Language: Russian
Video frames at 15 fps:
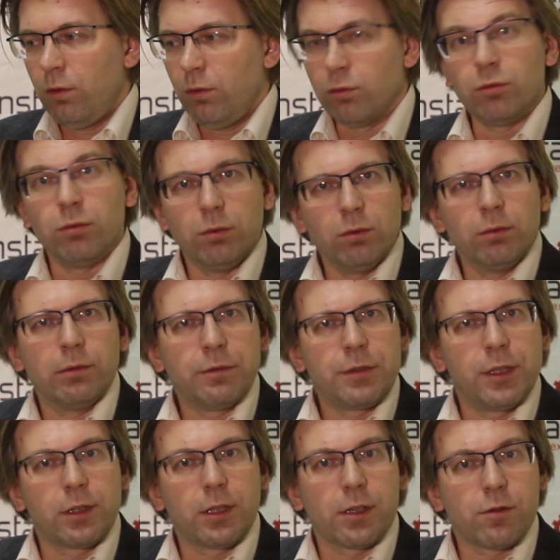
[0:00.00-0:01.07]
Ну,
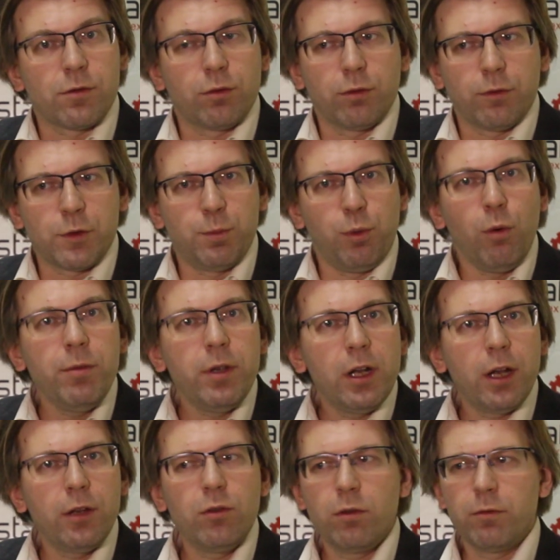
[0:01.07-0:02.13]
все сразу вспомнили
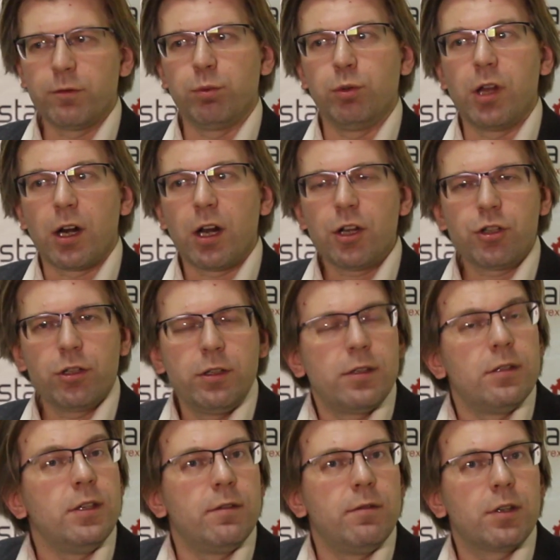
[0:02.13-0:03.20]
о нем,
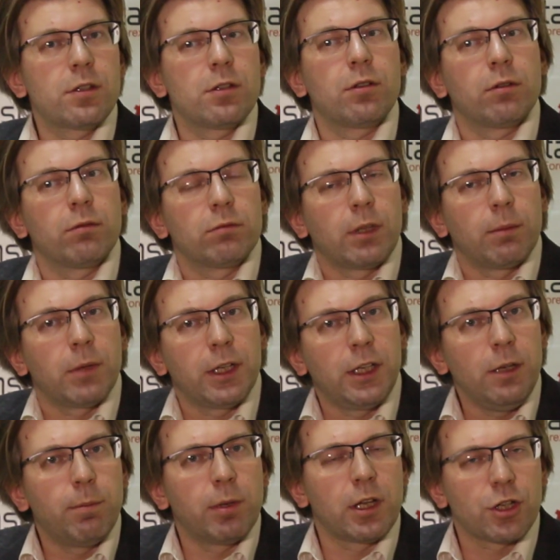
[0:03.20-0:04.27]
взбудоражились, неизвестно, там,
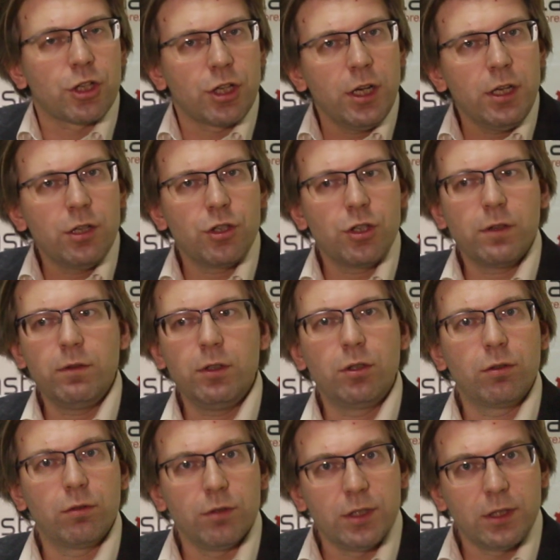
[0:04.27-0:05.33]
какие положения же
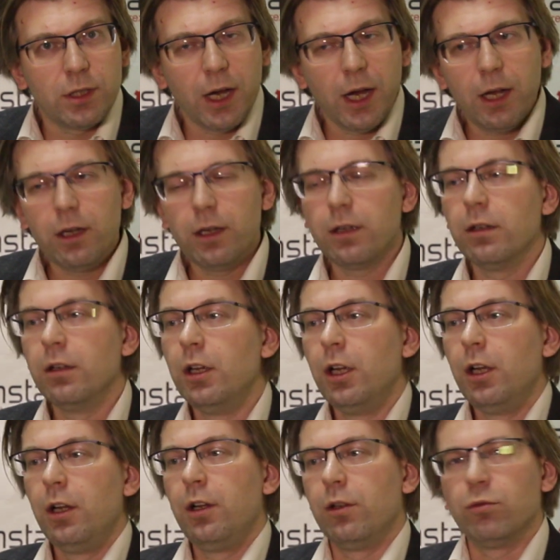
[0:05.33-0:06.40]
ведь, детали.
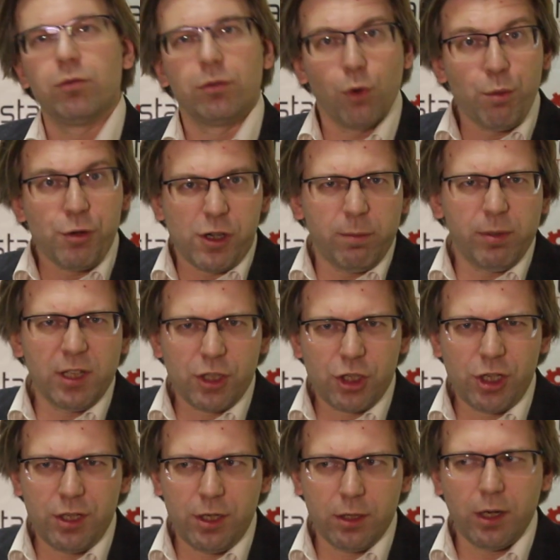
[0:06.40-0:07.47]
Ну, общее
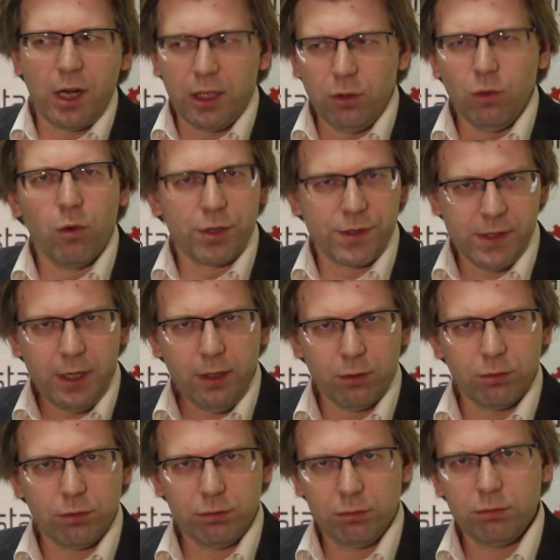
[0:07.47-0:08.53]
положение одно
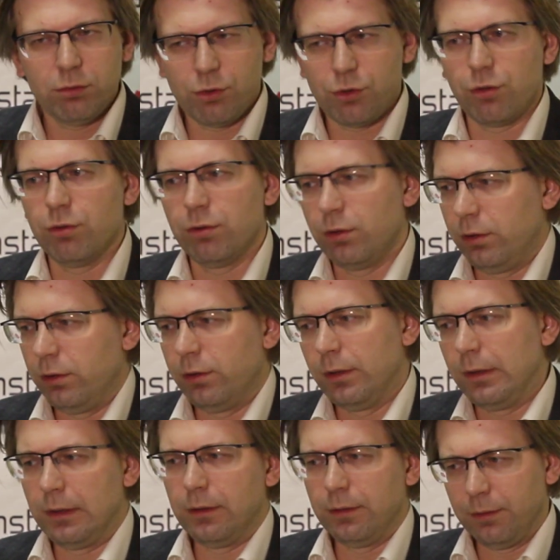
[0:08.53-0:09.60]
знают,
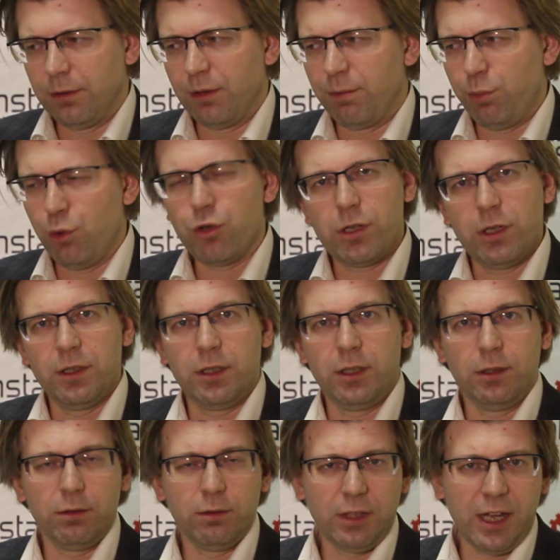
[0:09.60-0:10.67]
что э,
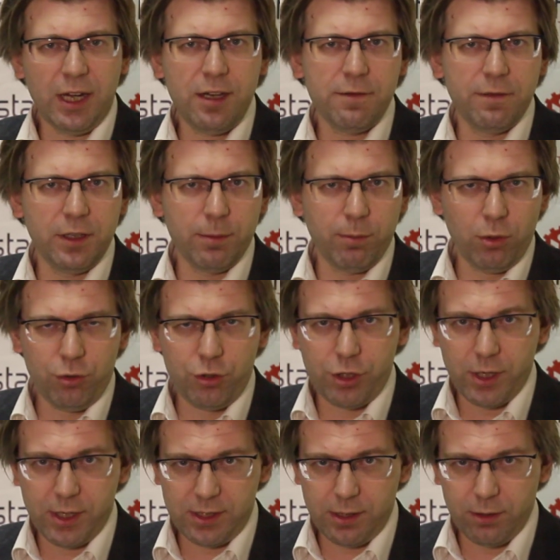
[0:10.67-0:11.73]
пошлины, тарифы и
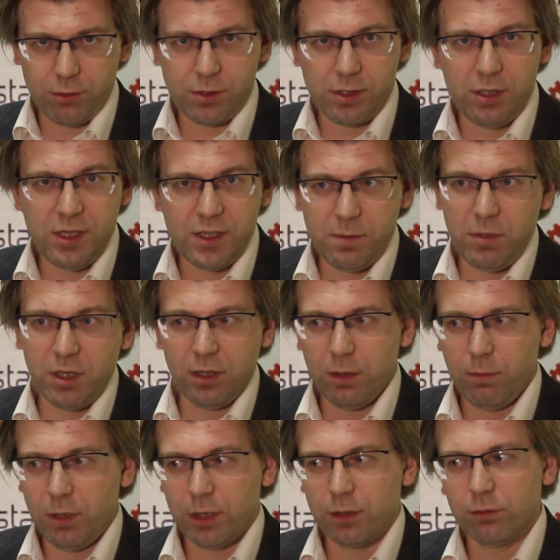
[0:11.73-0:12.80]
прочее останутся
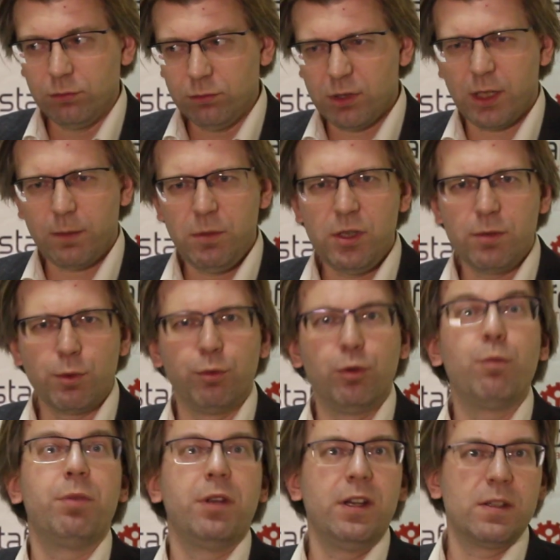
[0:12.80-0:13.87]
неизменными, ну, как минимум,
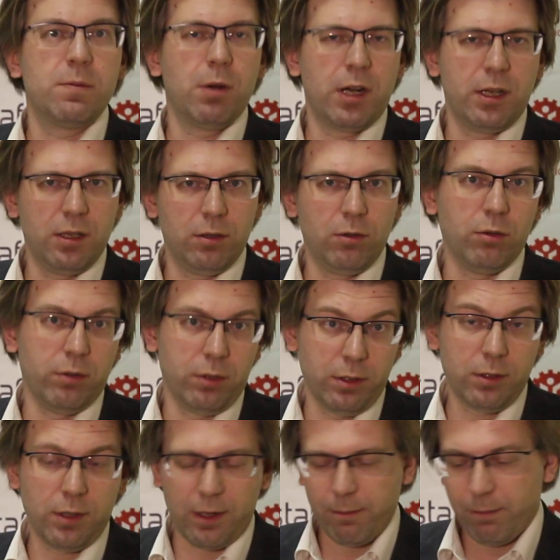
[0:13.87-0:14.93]
до переизбрания
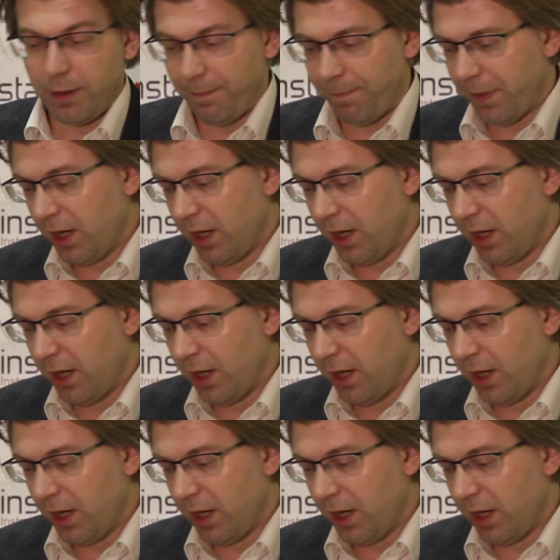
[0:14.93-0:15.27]
Дональда Трампа